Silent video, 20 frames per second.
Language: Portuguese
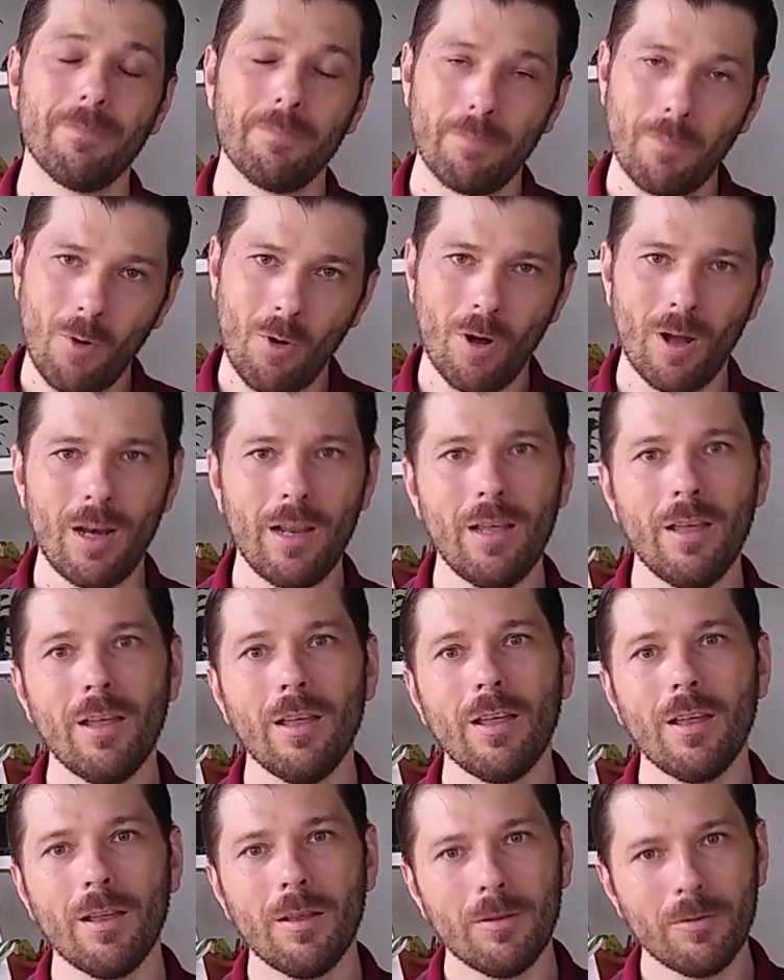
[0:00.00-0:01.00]
Mole
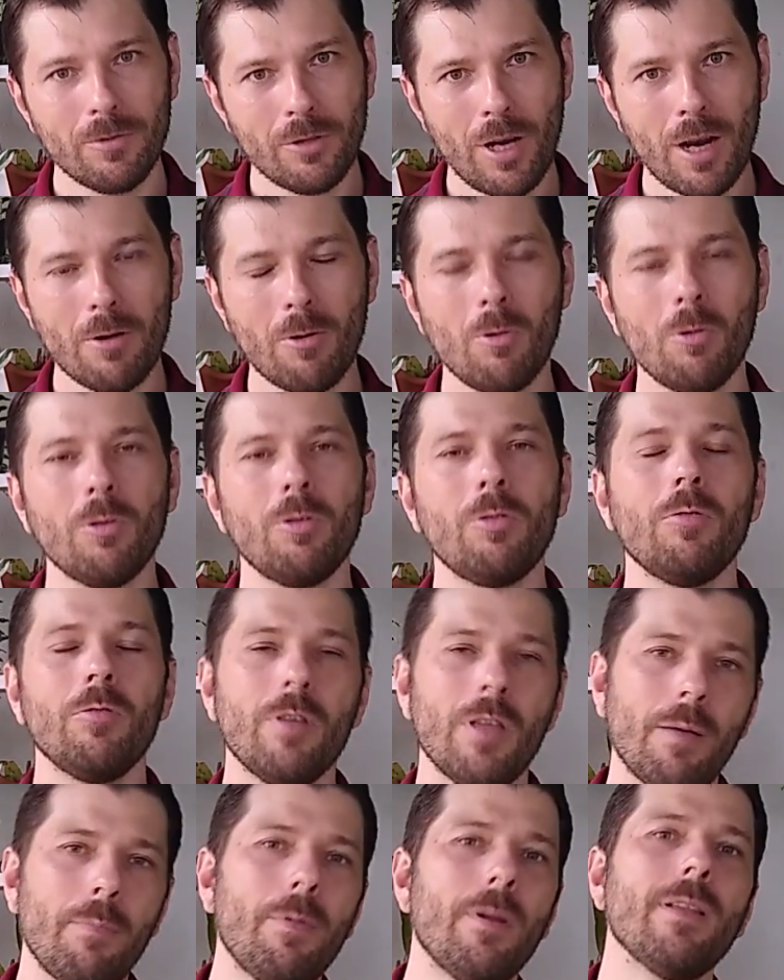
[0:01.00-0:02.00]
de acordo com
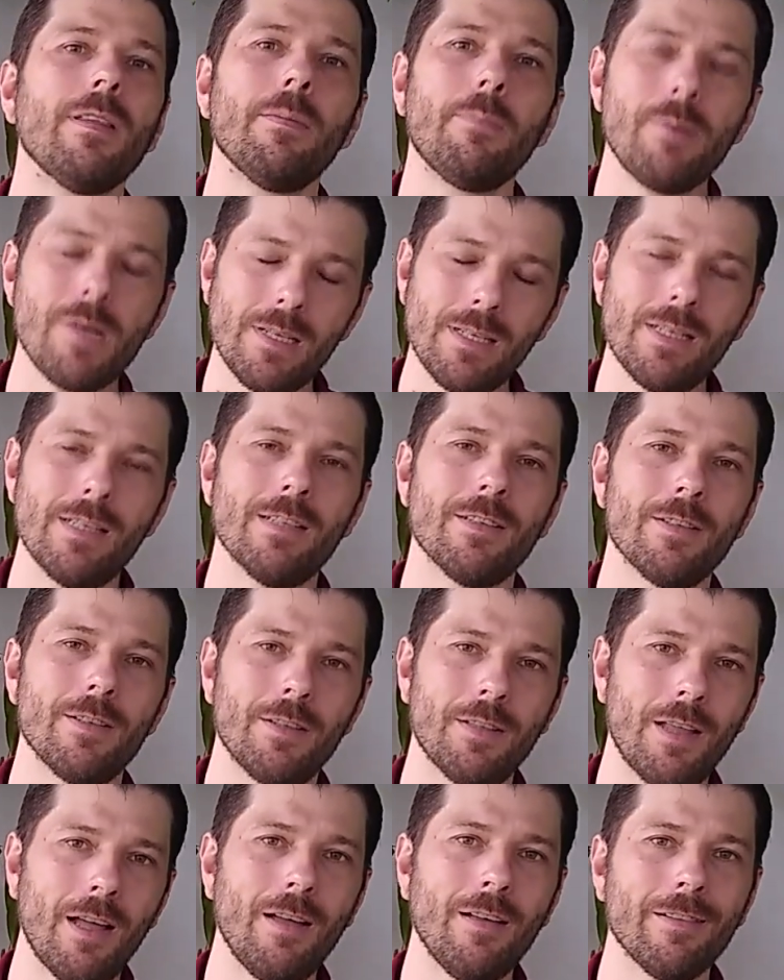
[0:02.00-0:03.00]
o que a planta precise,
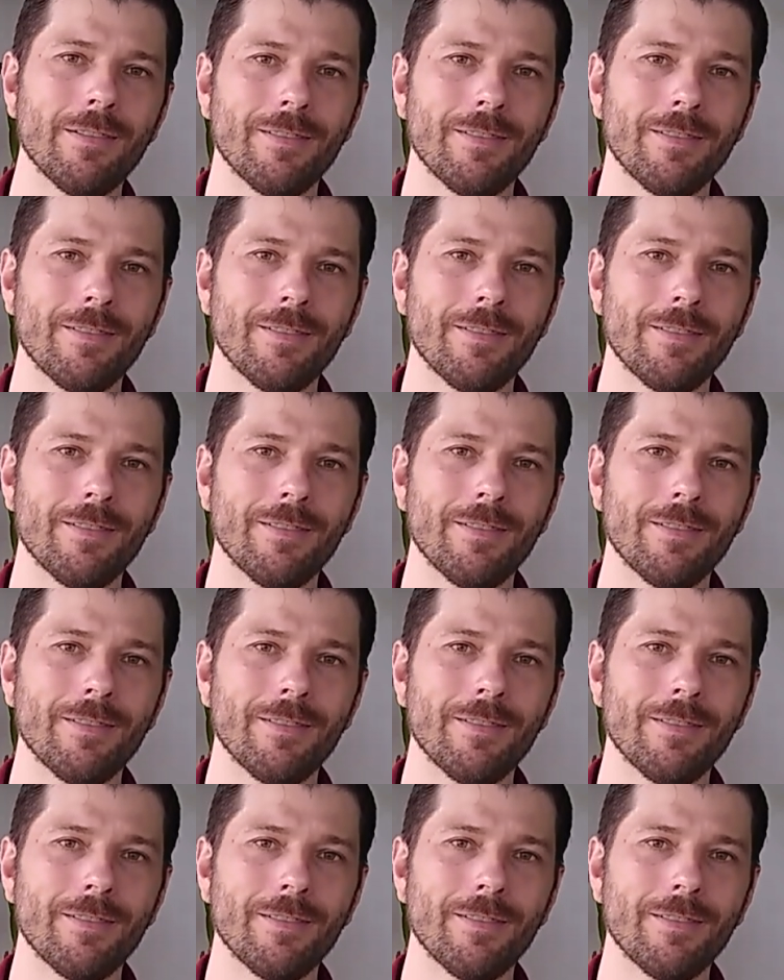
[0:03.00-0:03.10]
tá?